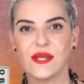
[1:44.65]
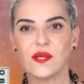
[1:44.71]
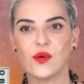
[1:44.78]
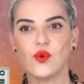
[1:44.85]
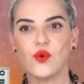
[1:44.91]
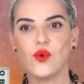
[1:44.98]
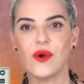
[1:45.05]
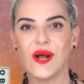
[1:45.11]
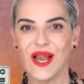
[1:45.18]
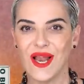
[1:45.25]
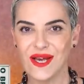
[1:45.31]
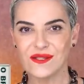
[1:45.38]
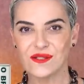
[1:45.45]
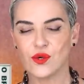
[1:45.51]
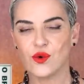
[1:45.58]
Então, o
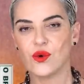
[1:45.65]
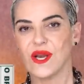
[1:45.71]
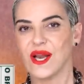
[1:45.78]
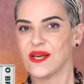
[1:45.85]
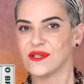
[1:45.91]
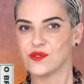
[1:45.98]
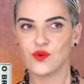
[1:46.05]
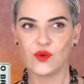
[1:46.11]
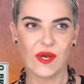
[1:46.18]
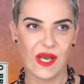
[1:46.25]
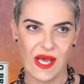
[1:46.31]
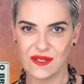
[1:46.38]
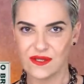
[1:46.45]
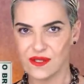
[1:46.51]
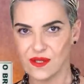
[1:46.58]
clássico, clássico,
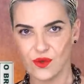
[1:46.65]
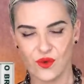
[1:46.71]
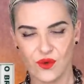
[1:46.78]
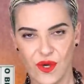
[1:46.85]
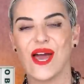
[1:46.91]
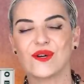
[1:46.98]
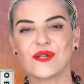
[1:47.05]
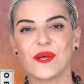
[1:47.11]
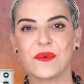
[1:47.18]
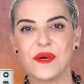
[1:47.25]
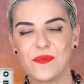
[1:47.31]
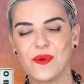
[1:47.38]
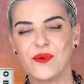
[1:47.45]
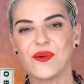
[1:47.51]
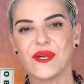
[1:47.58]
clássico é o da
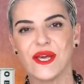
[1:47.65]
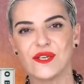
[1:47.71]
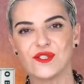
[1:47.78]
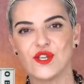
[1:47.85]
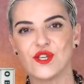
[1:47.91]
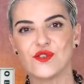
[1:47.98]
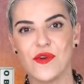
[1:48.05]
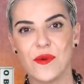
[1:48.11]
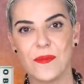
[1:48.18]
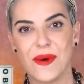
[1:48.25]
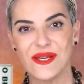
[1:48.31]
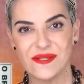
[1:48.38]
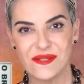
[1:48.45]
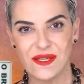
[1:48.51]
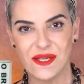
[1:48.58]
Burberry que a gente vê
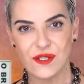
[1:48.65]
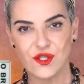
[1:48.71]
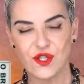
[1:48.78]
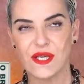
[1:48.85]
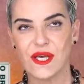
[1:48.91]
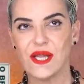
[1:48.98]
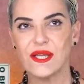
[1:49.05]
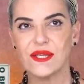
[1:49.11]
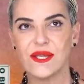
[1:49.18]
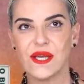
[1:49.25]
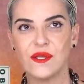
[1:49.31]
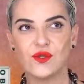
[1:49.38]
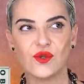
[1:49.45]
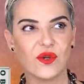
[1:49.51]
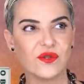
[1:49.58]
bastante, que ele
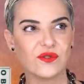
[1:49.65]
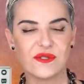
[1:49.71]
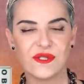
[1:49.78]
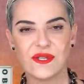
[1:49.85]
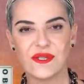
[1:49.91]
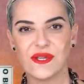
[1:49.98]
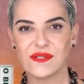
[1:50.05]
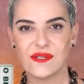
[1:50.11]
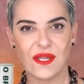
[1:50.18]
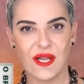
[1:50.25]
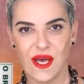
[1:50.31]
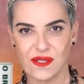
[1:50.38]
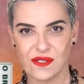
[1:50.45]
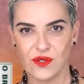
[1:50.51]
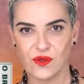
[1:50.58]
tem todos os itens
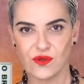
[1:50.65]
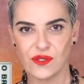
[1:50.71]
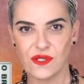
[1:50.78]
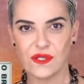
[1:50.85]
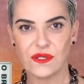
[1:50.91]
clássicos.